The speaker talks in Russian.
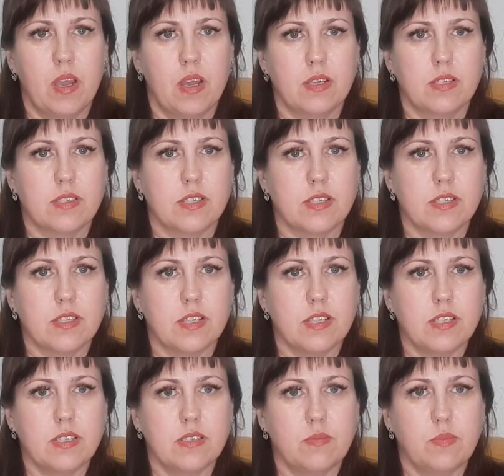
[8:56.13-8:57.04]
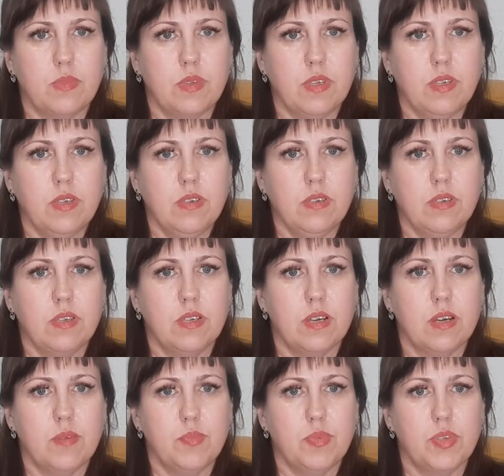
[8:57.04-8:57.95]
Со 107
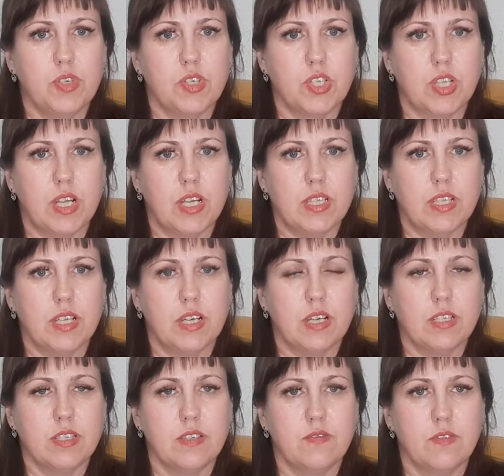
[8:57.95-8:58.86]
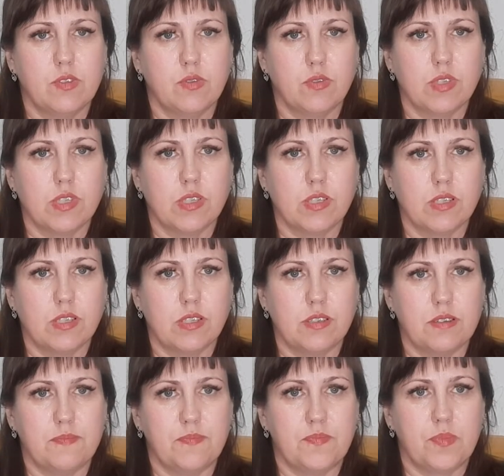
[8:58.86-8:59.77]
я перешла на
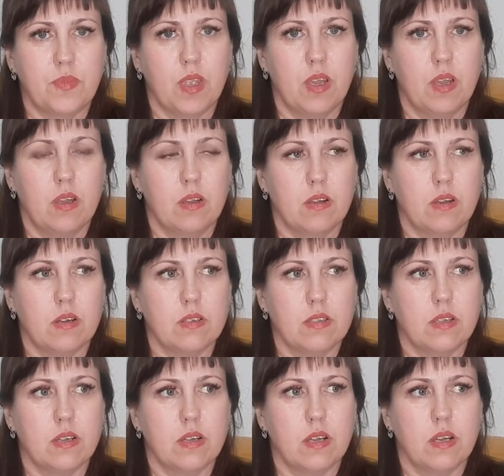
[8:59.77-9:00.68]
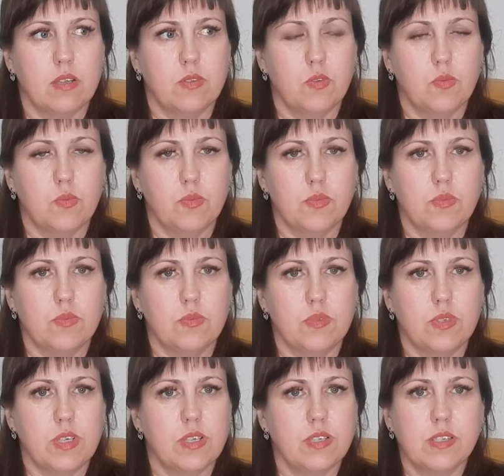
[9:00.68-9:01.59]
97. Как-то оно...
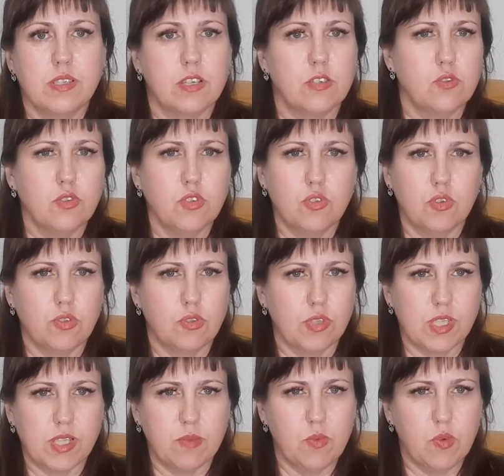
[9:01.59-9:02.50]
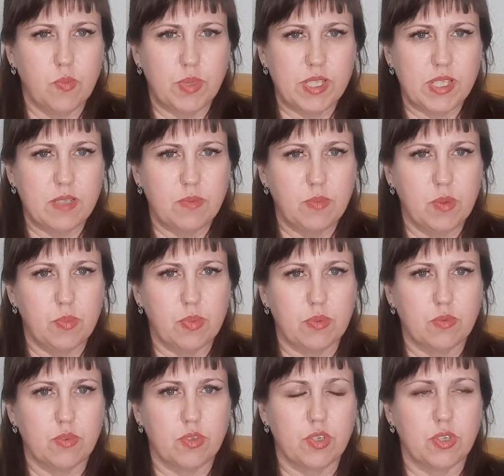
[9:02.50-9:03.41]
Я не скажу, что оно само по себе
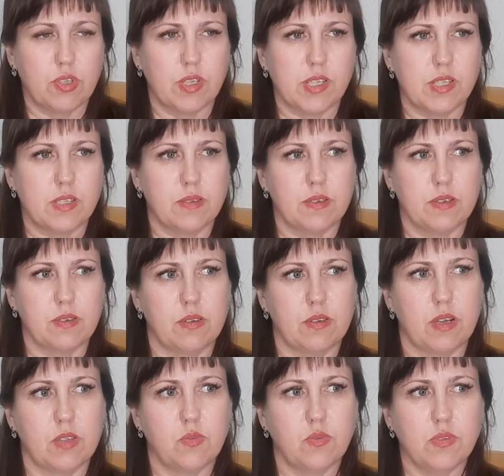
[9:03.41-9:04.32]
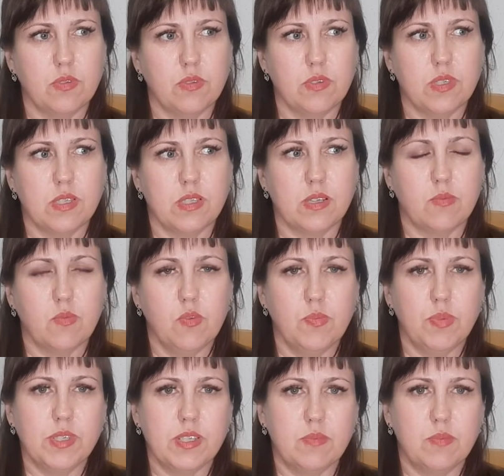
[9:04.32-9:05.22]
получилось. Э, оно само
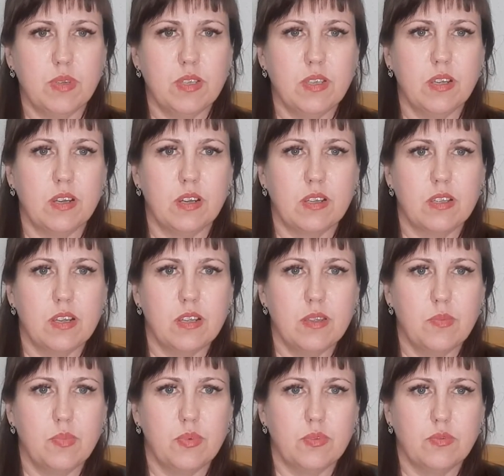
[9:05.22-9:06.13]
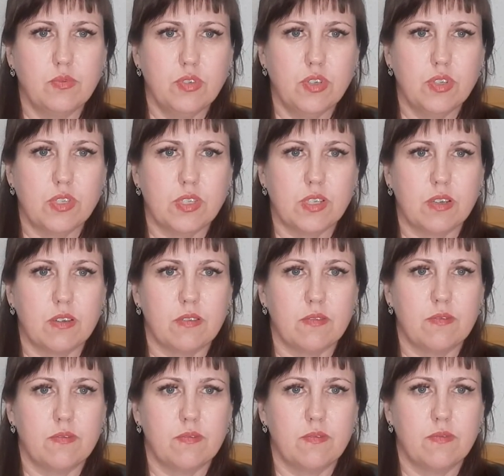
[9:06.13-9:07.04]
по себе никогда не
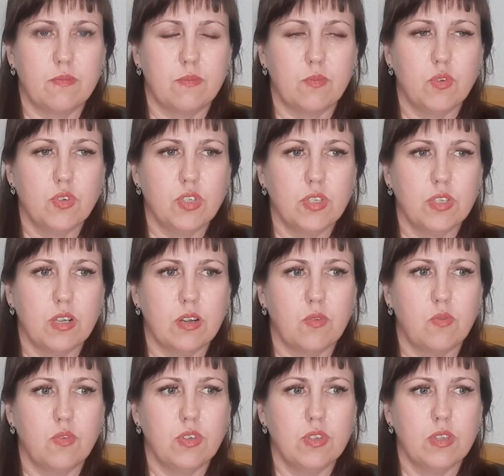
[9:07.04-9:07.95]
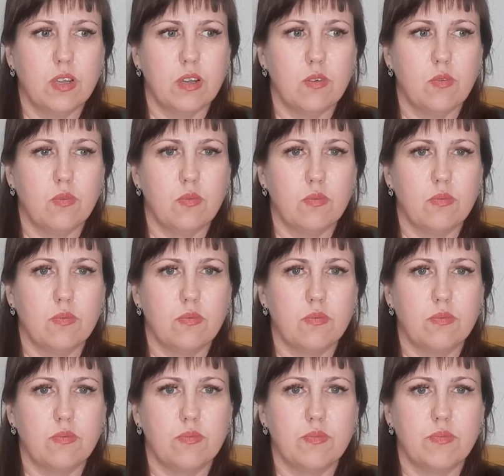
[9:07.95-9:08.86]
получится. Может, какой-то
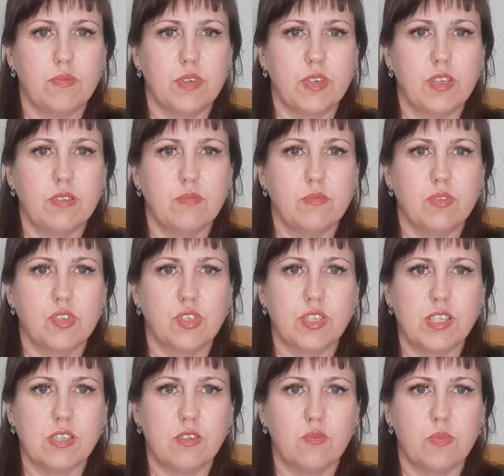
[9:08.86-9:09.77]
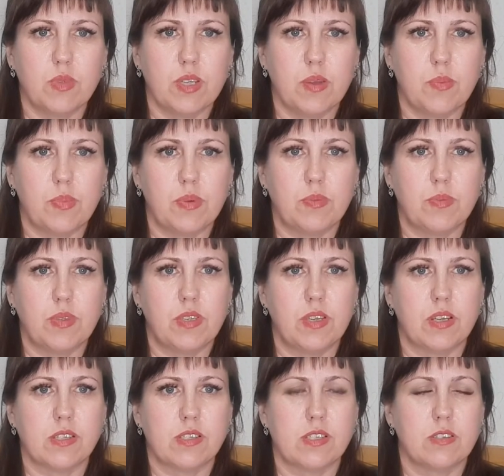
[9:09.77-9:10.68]
ритм жизни у меня
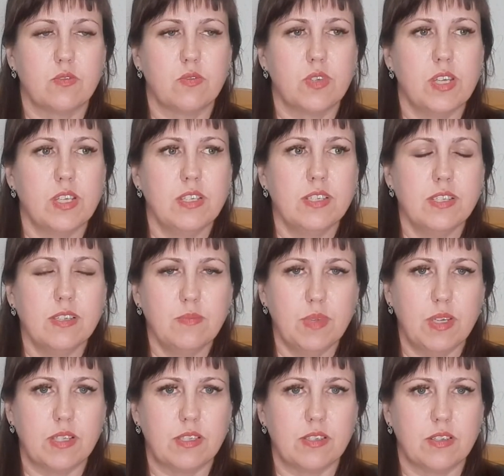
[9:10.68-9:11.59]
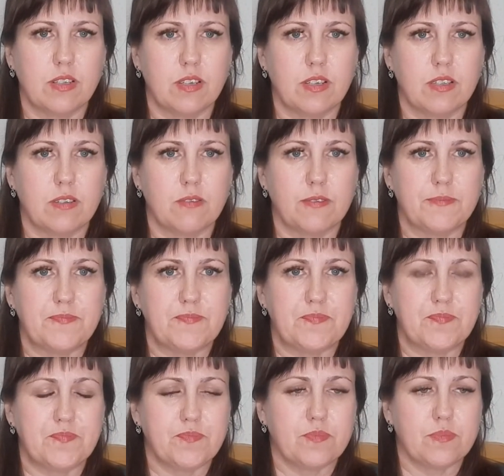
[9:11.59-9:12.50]
поменялся, но я не заметила этого.
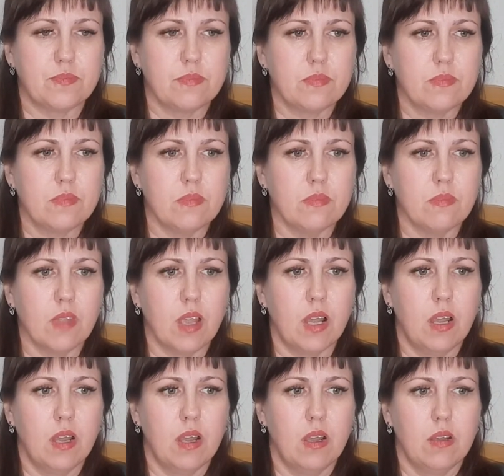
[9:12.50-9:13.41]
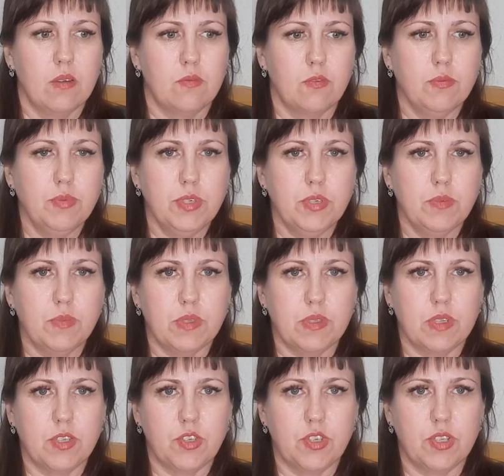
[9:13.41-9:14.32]
В общем,
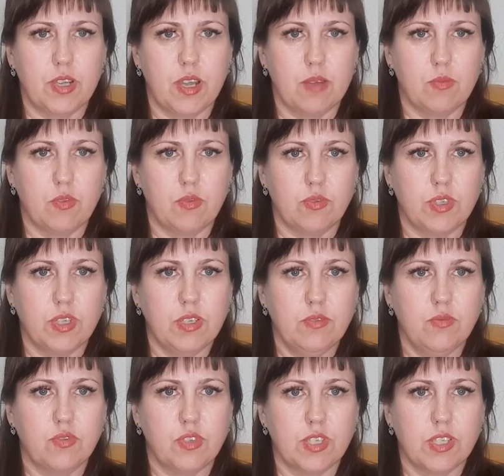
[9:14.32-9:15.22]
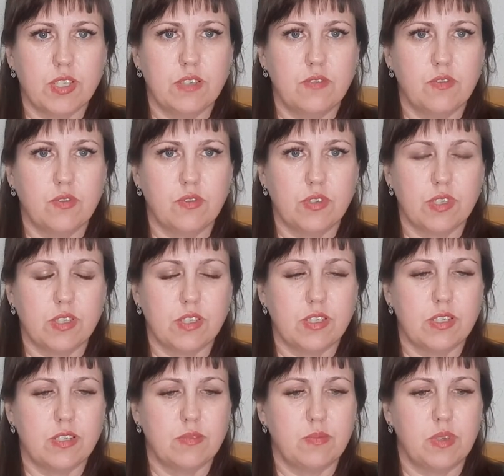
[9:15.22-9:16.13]
начинаем худеть уже с
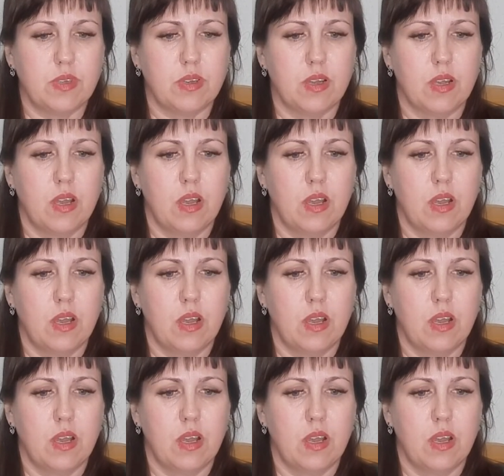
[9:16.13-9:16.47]
97.